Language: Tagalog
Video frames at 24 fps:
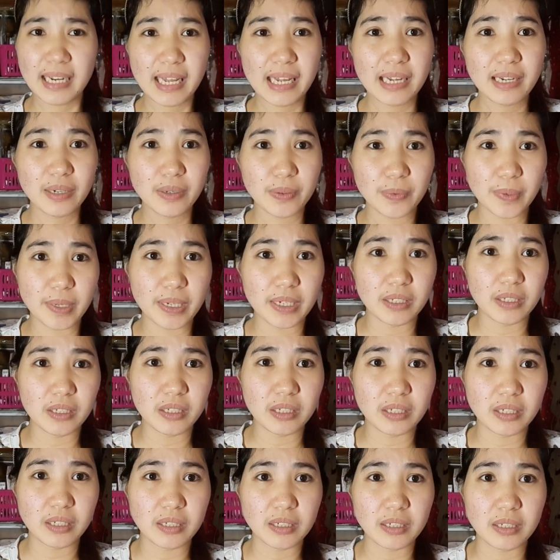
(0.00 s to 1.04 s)

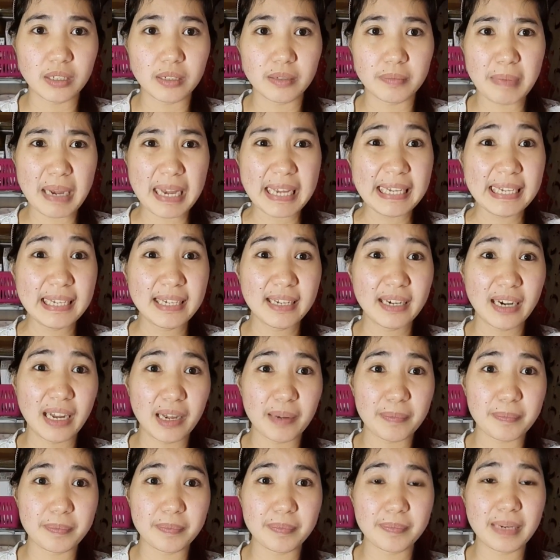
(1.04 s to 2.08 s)
language,
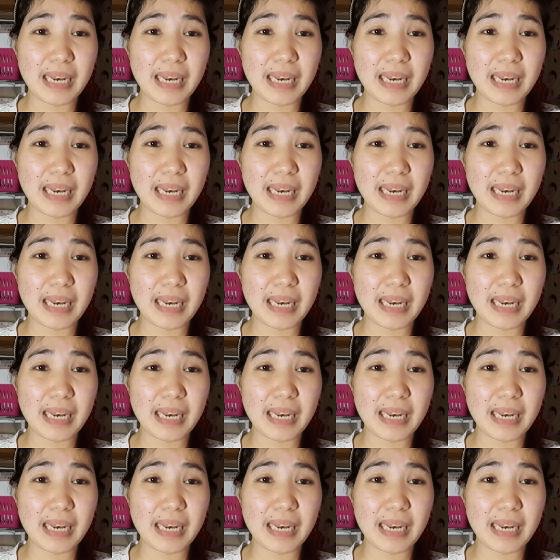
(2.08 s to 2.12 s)
mahirap,